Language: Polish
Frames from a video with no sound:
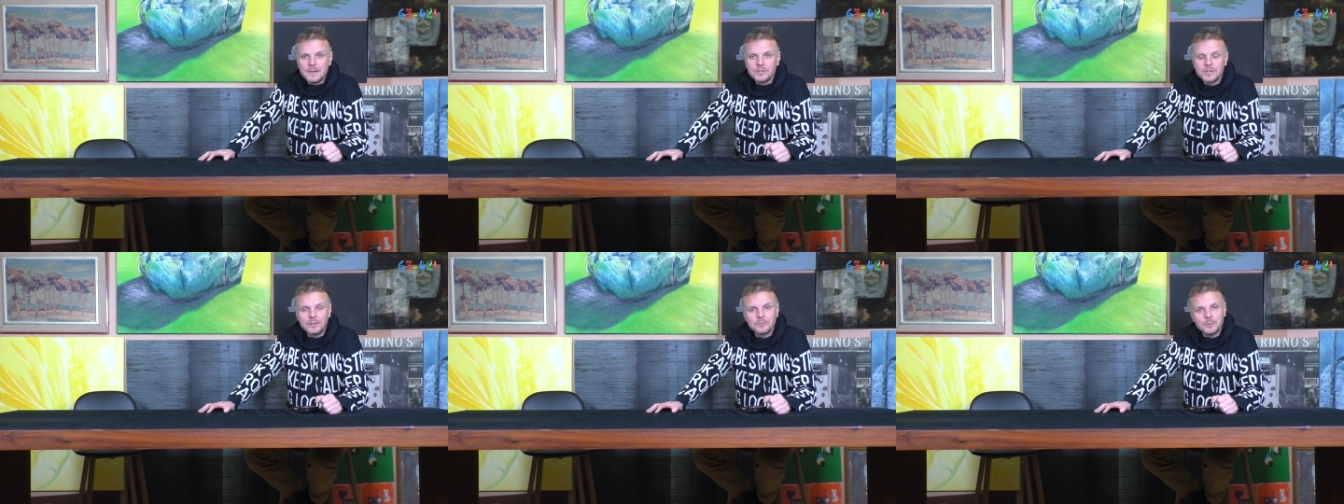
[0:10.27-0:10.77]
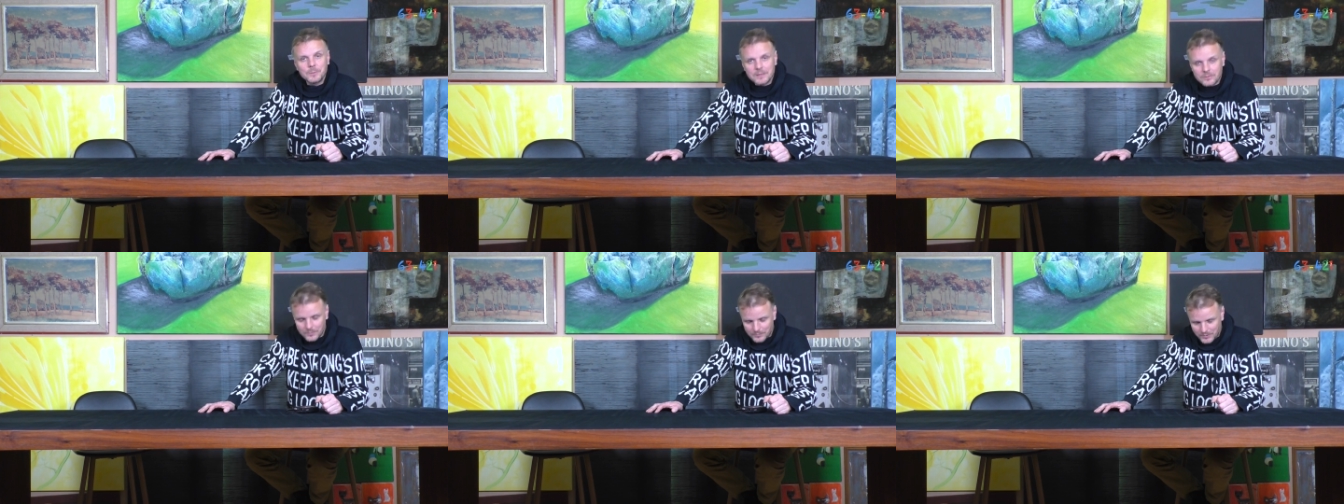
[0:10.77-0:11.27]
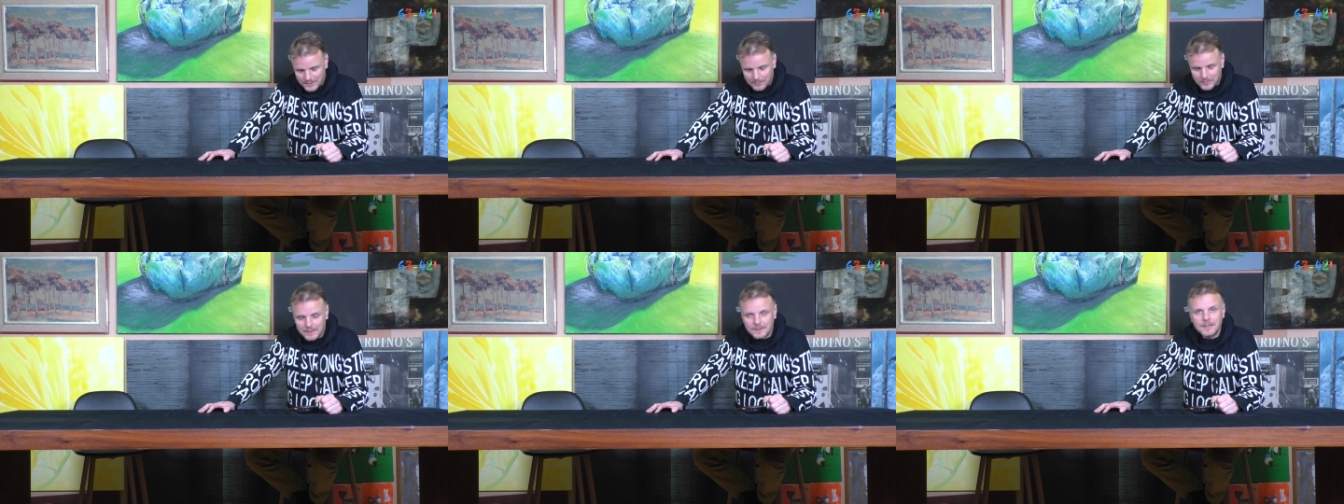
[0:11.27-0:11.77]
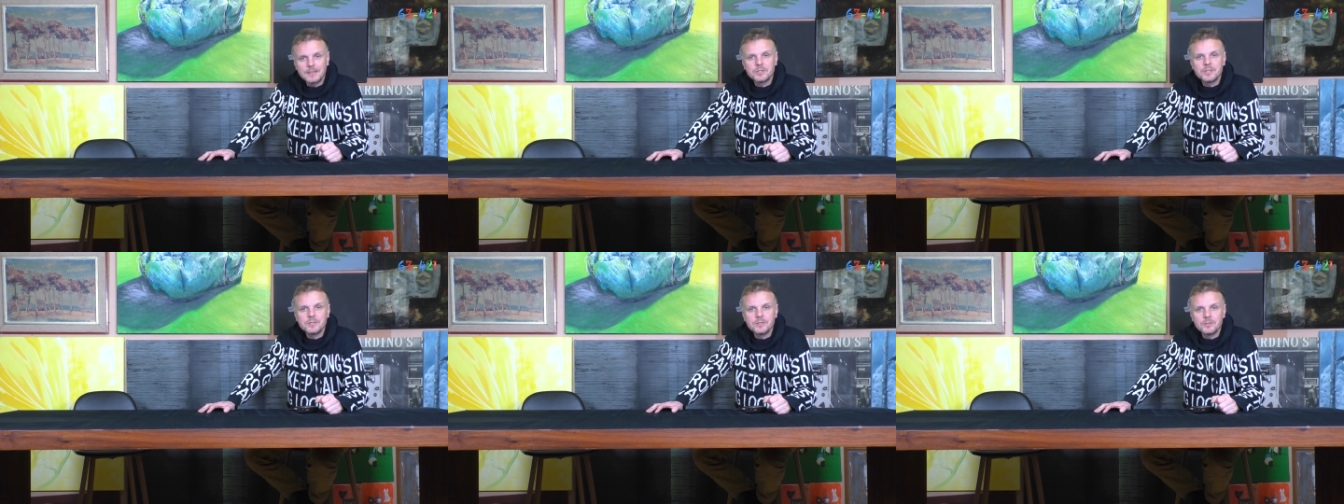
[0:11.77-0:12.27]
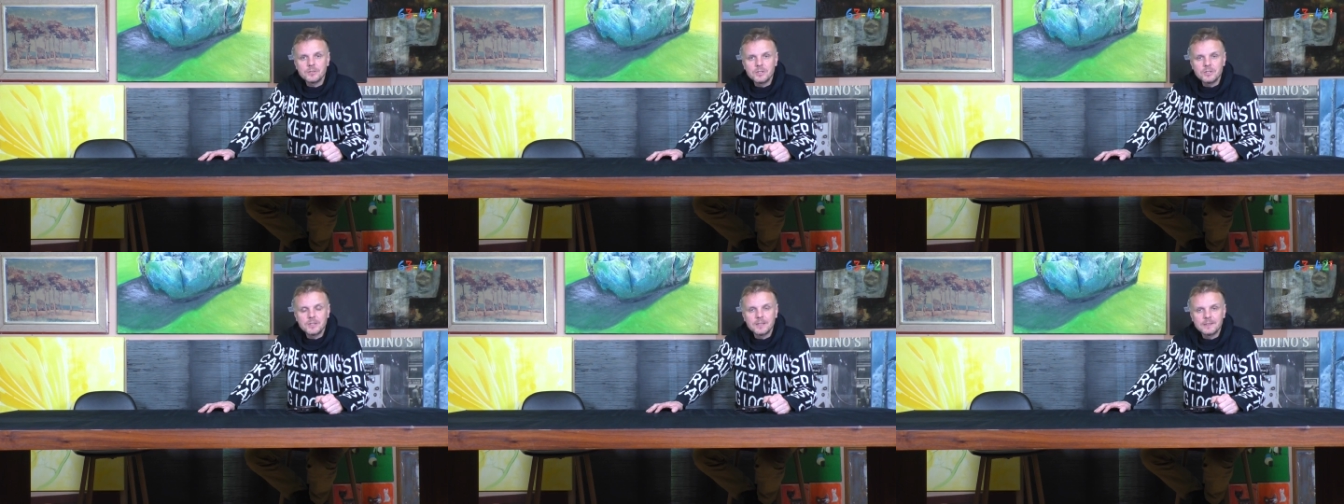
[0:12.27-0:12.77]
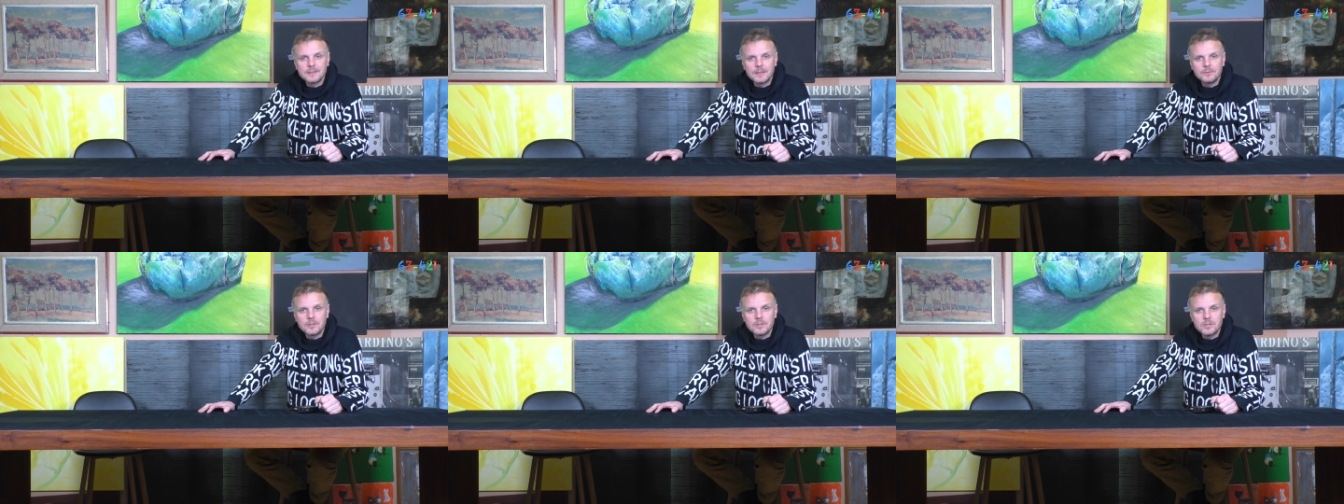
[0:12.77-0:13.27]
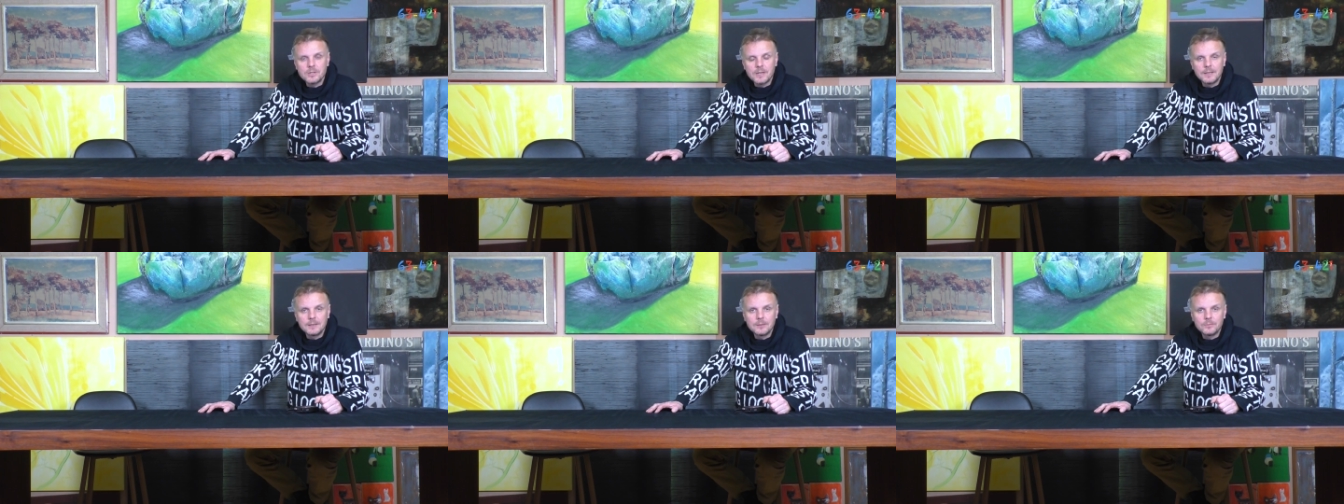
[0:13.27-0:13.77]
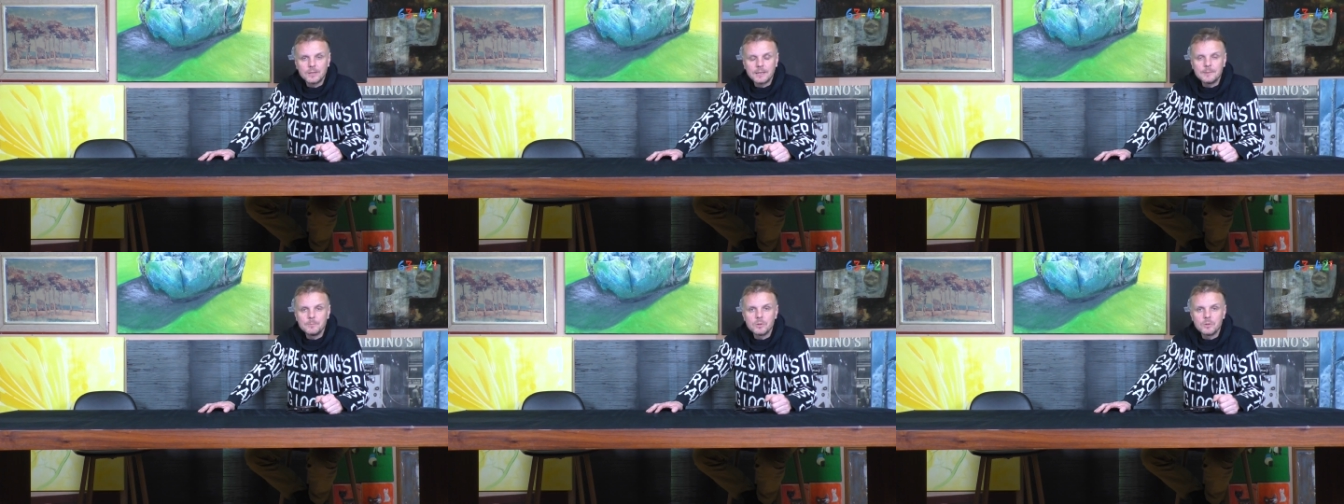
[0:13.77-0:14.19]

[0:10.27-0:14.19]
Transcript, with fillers: Szanowni Państwo, witam na kanale 63421 w takim,